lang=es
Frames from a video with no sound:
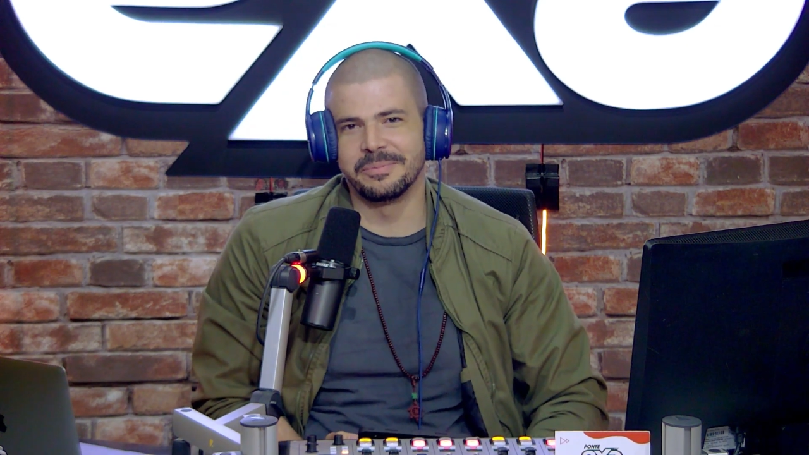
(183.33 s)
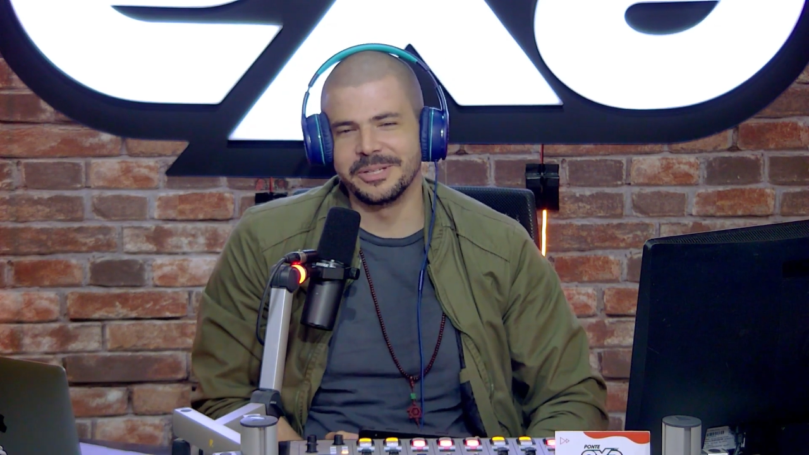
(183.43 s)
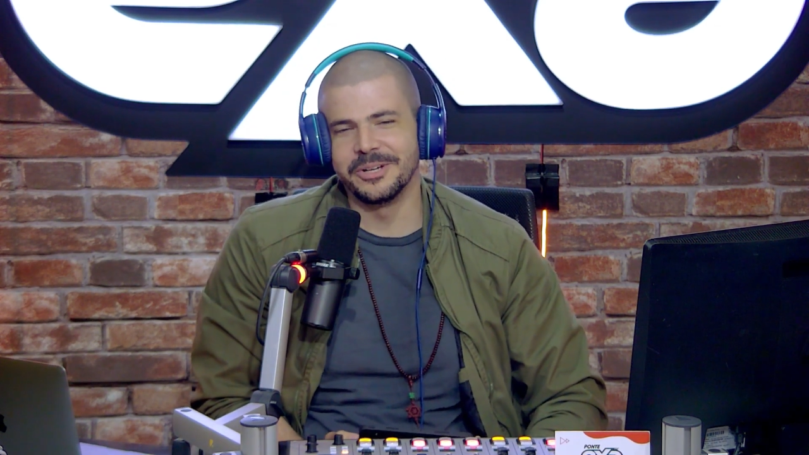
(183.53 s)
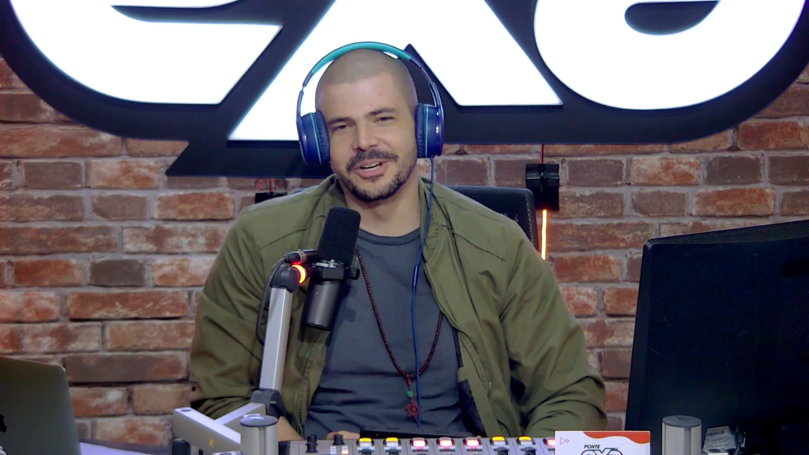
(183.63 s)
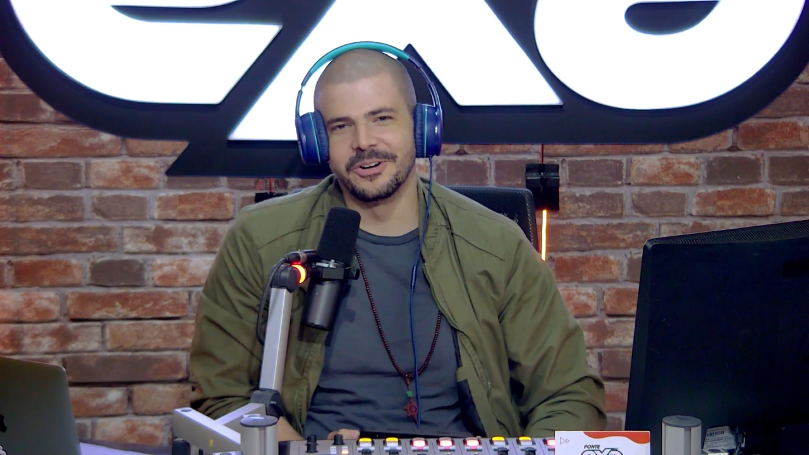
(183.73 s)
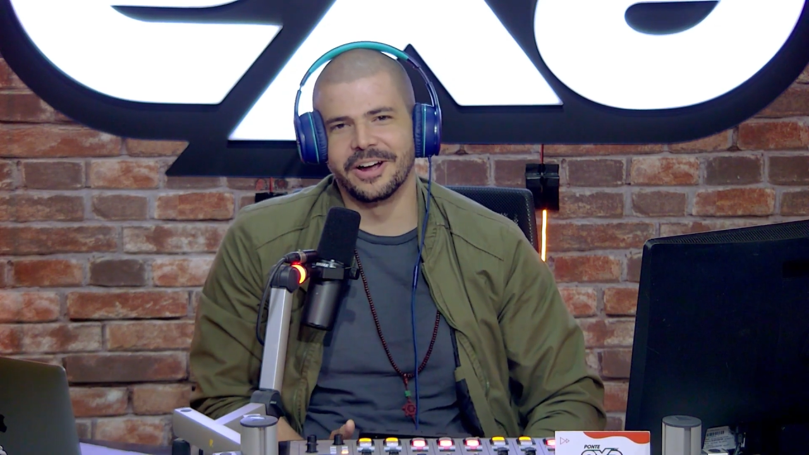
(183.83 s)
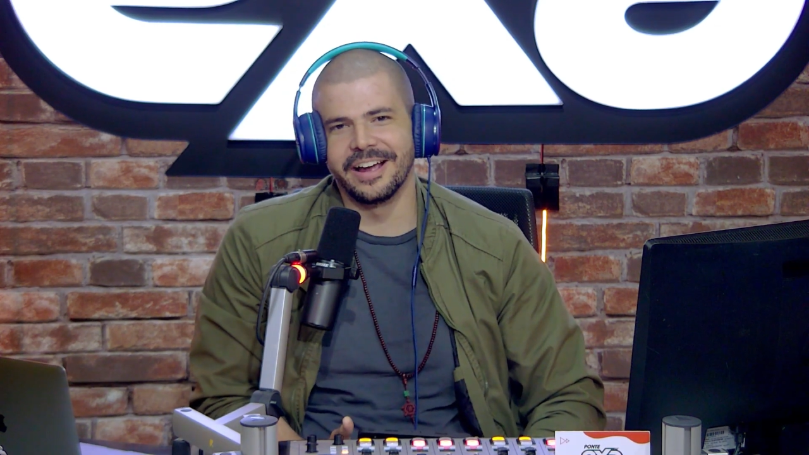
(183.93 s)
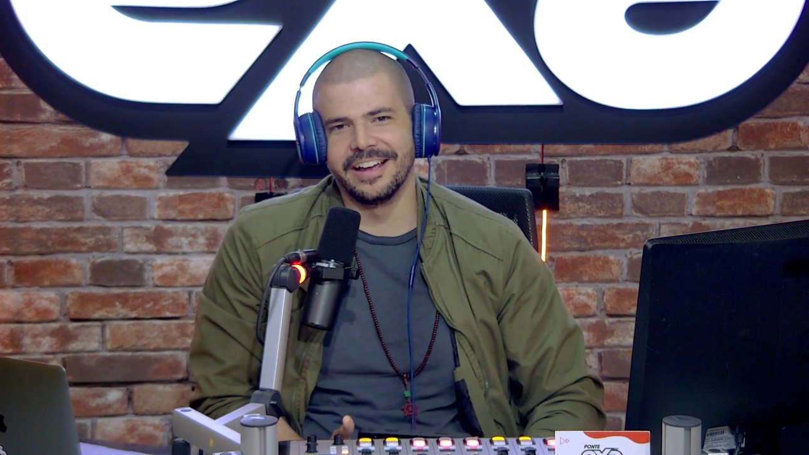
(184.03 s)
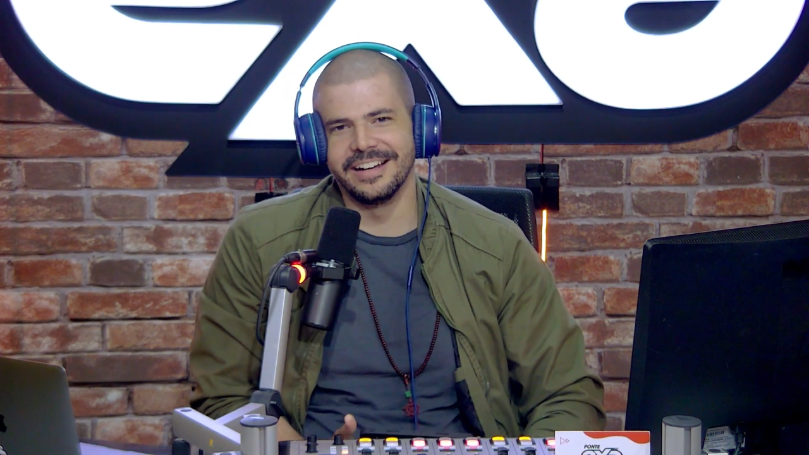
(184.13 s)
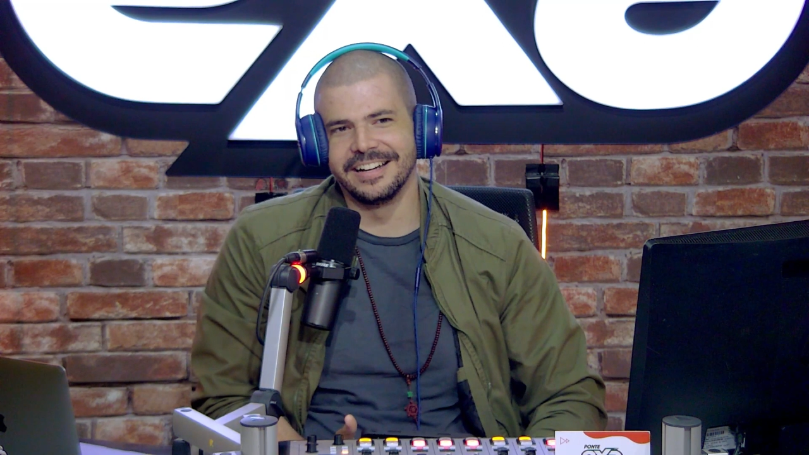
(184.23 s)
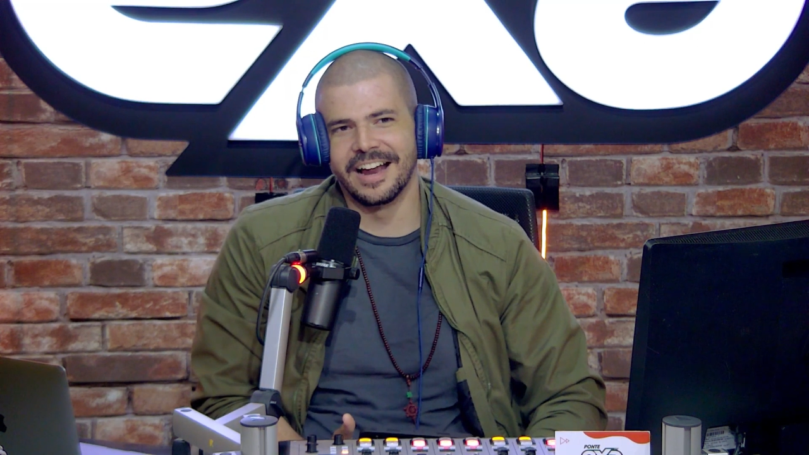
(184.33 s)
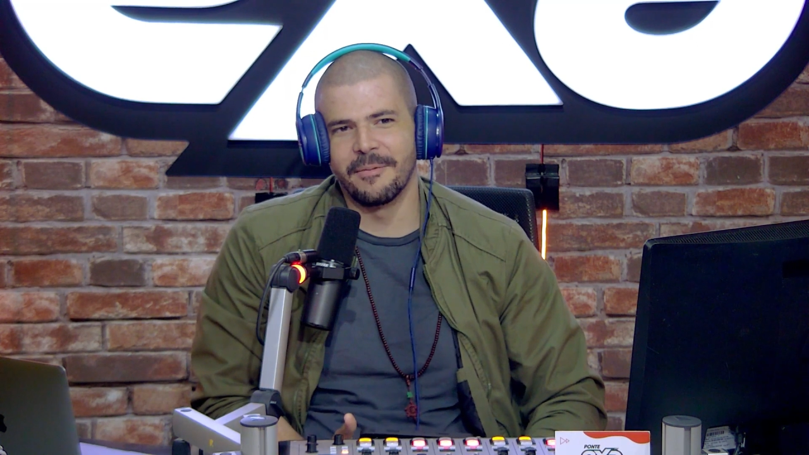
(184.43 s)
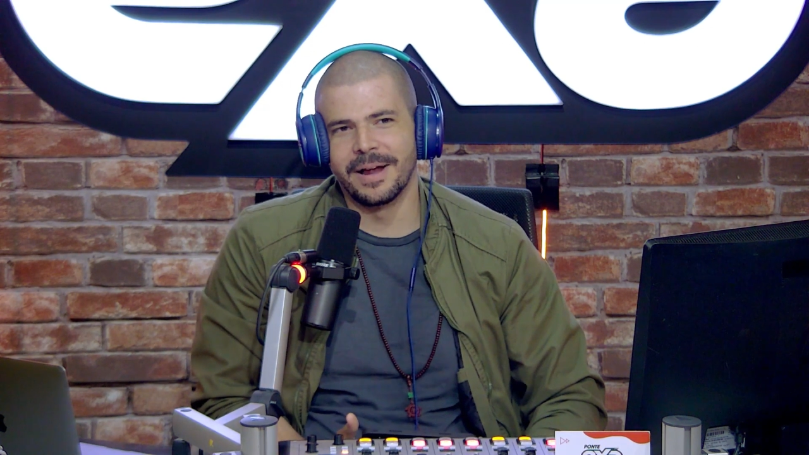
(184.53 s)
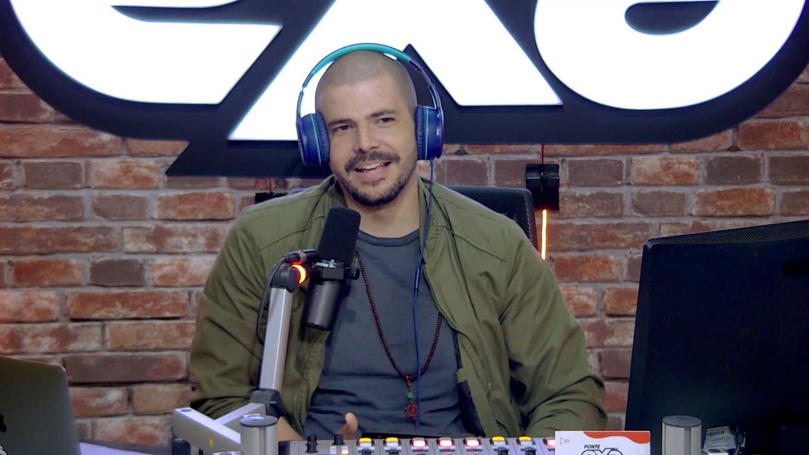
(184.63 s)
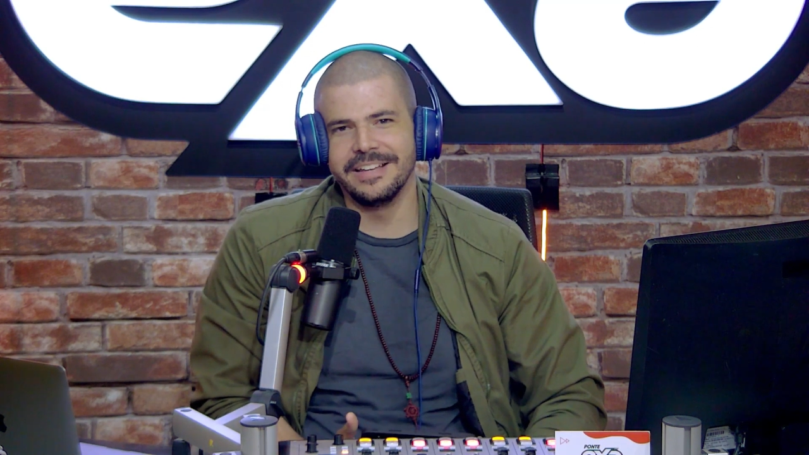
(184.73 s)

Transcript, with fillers: Porque yo creo que nada más